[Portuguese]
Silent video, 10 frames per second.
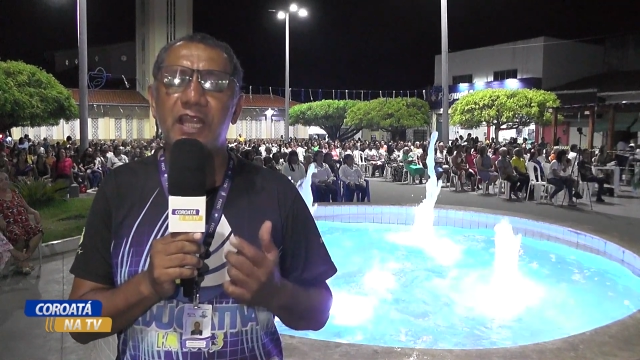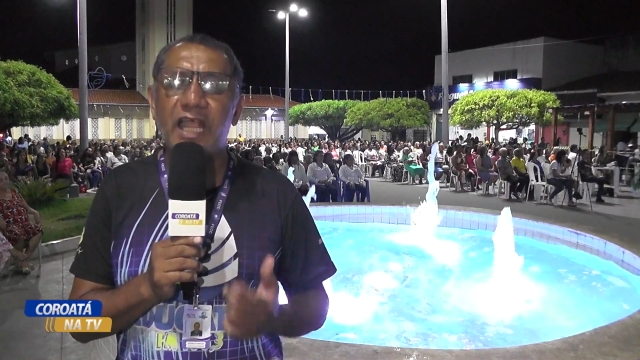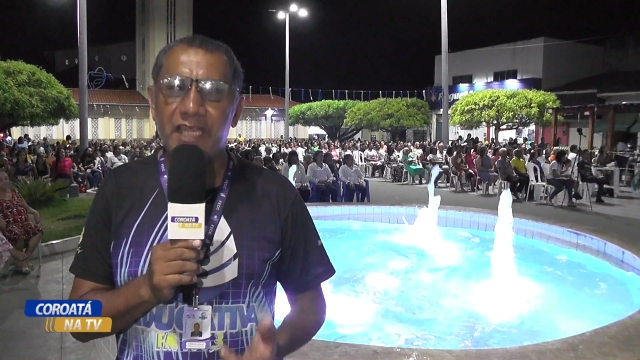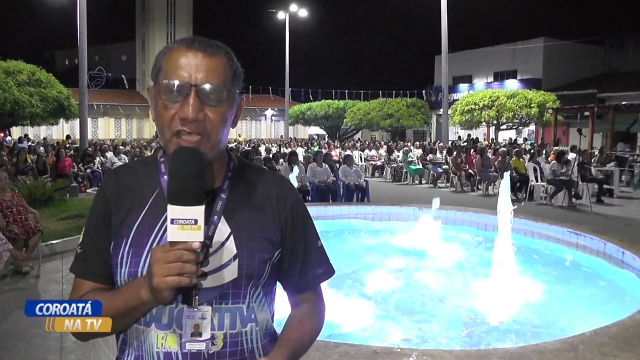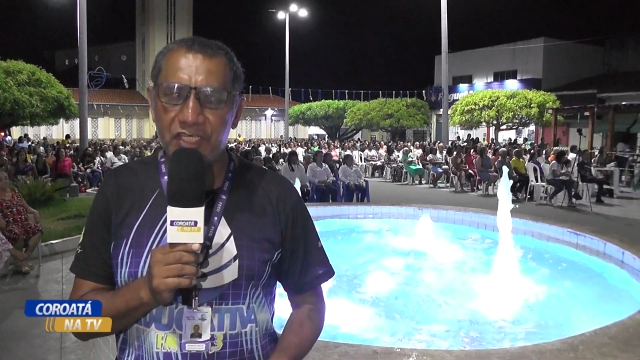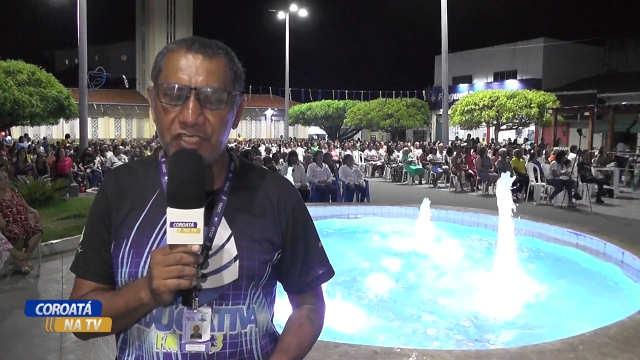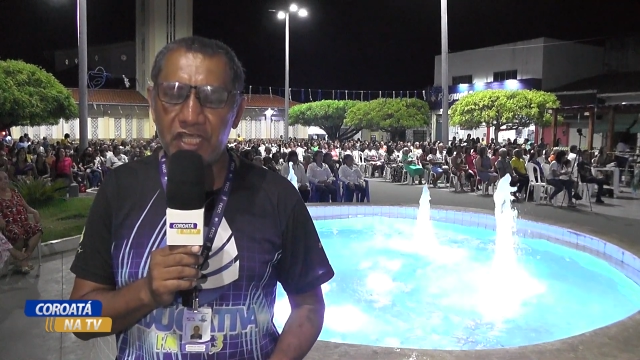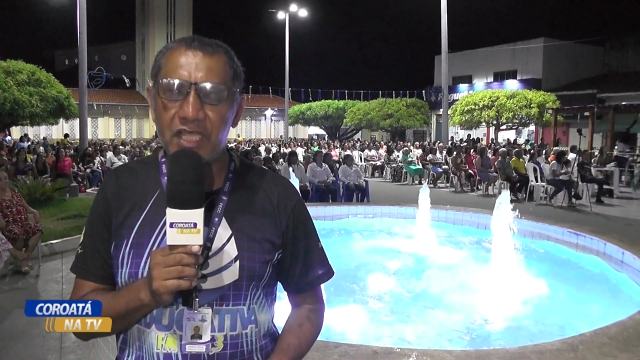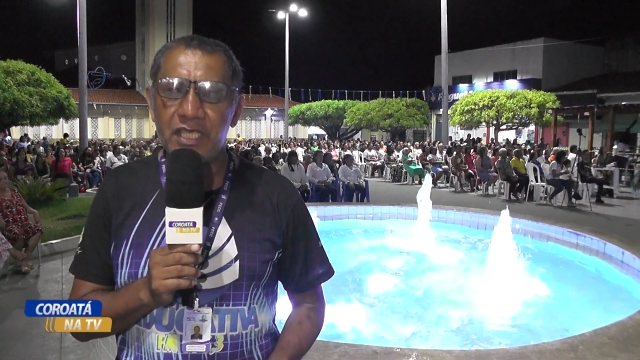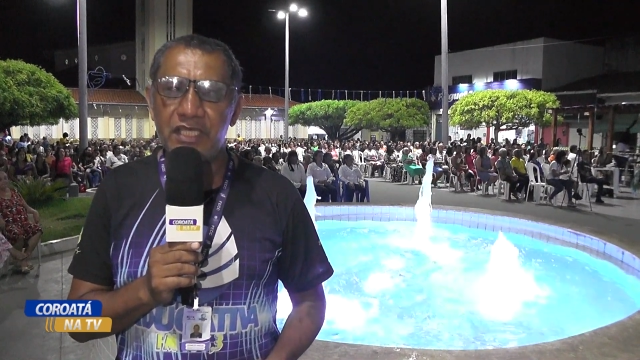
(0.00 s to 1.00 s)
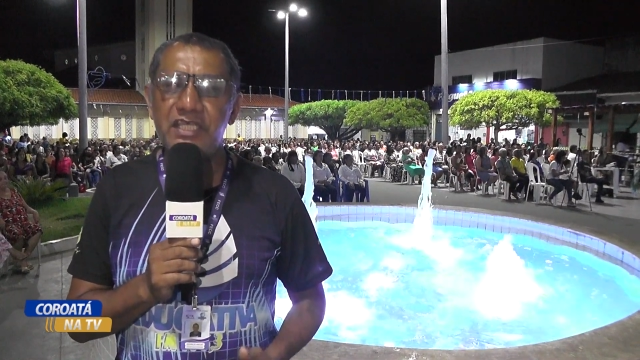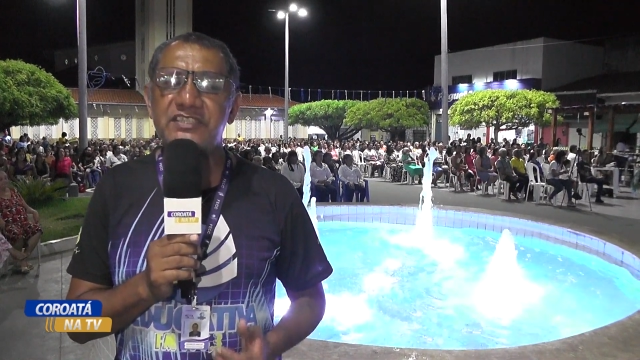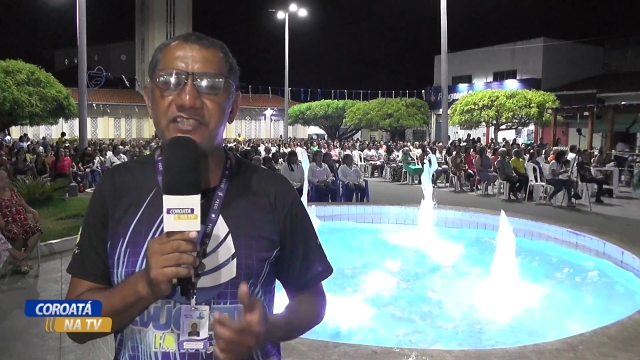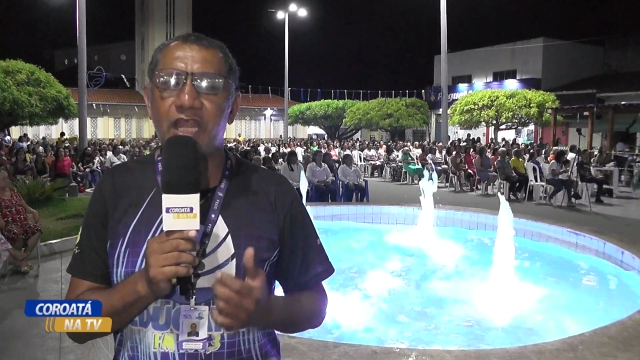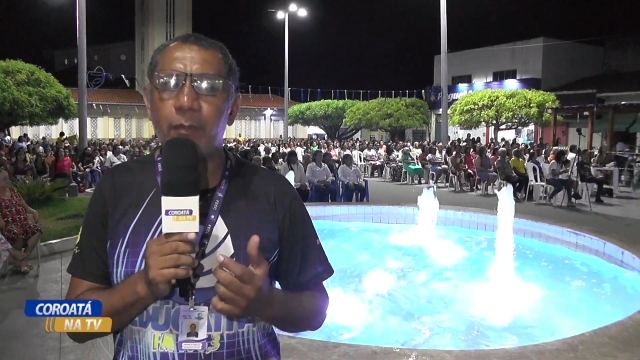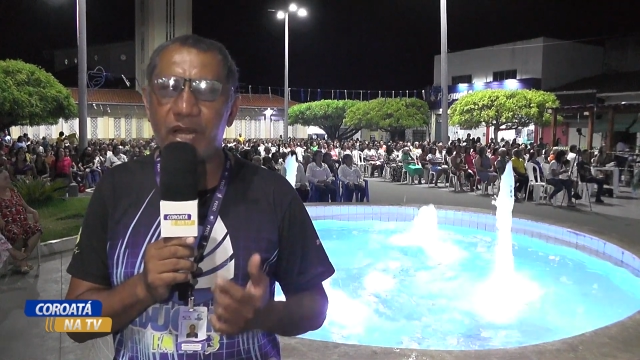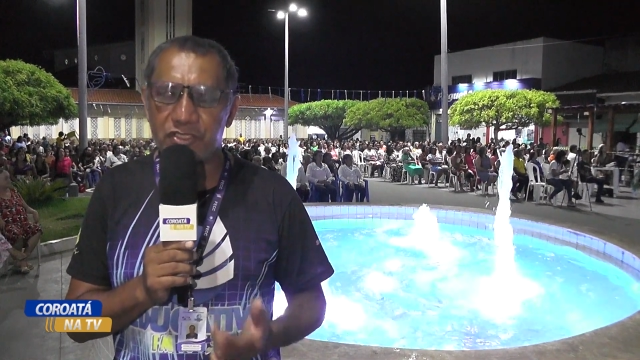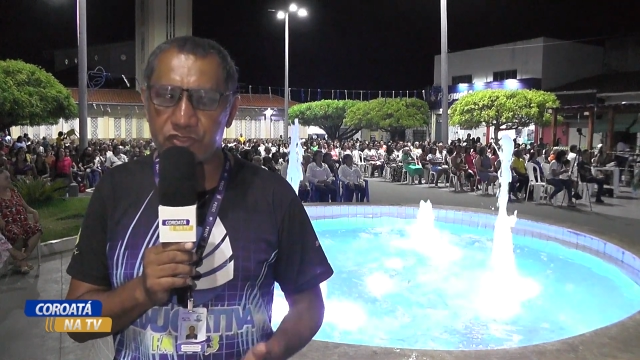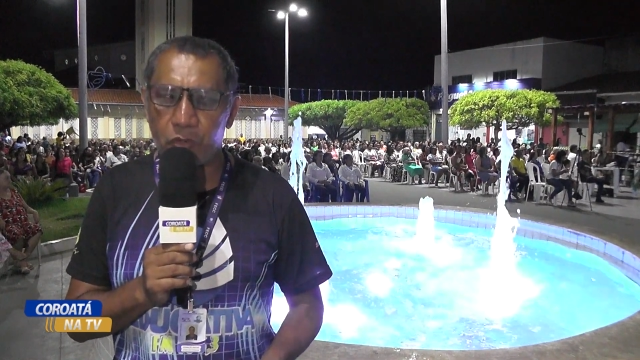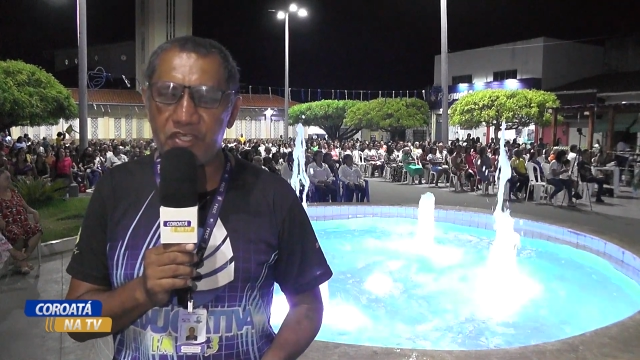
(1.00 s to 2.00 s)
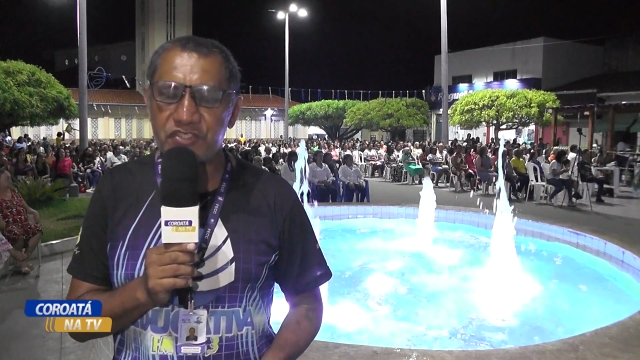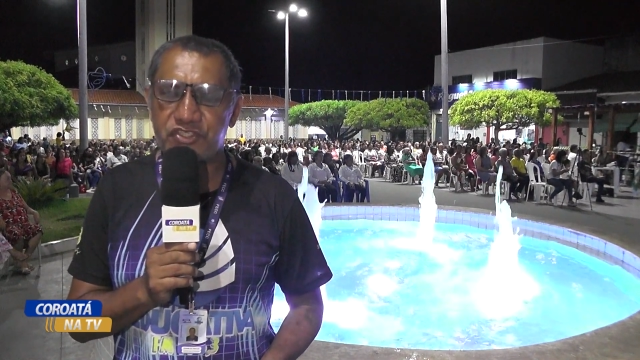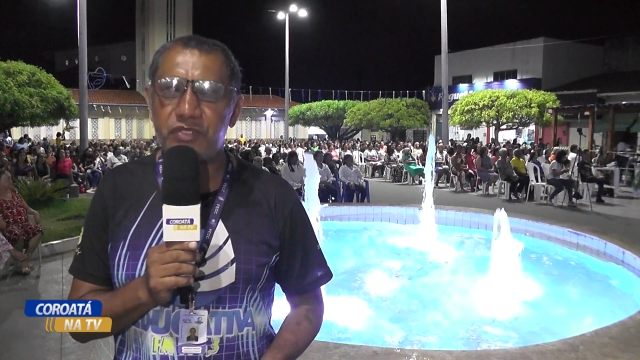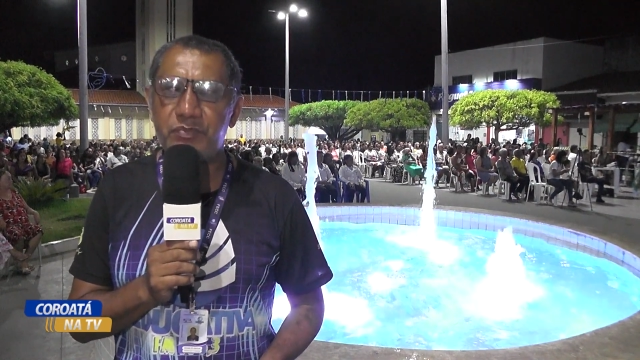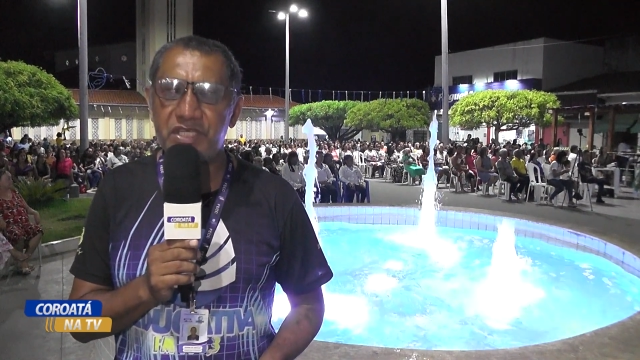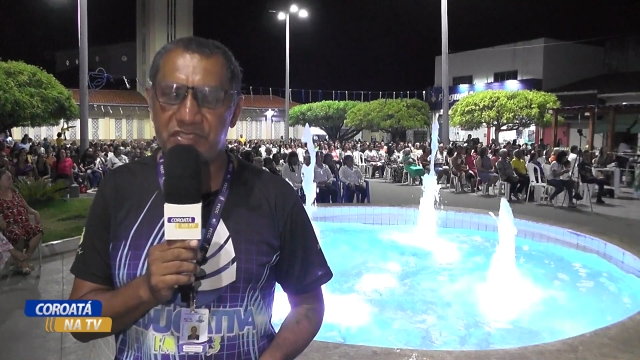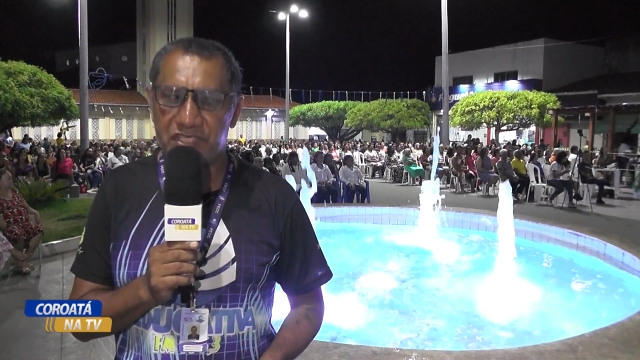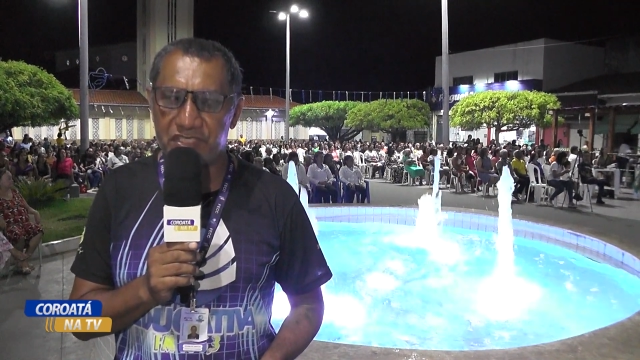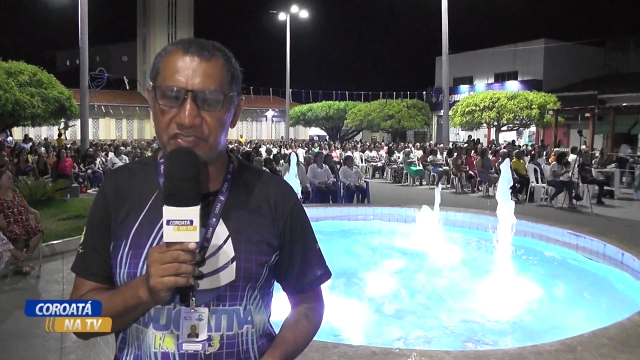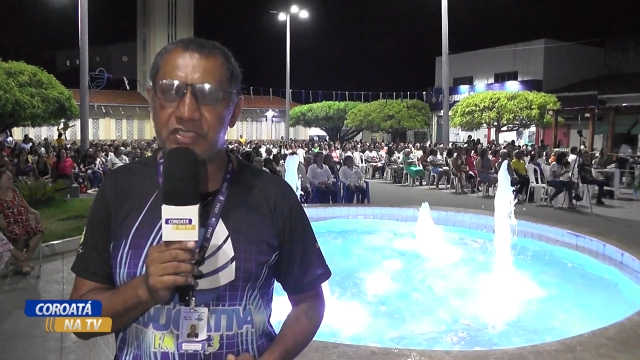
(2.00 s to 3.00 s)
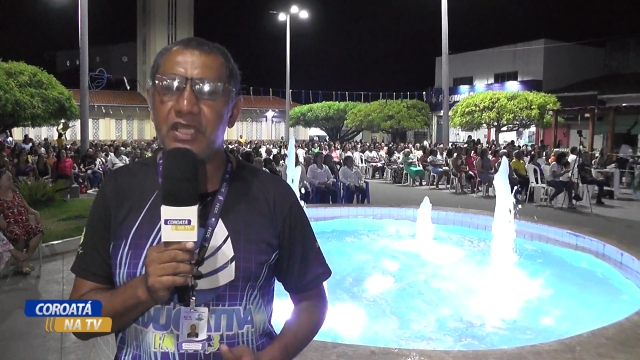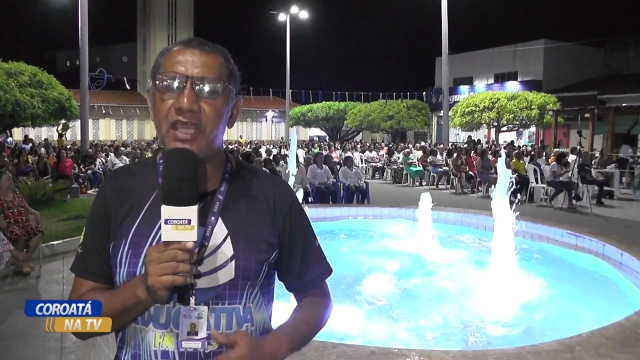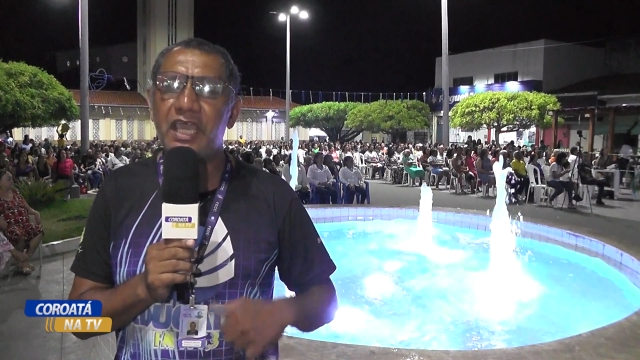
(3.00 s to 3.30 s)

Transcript: ladainha e celebrações de missas.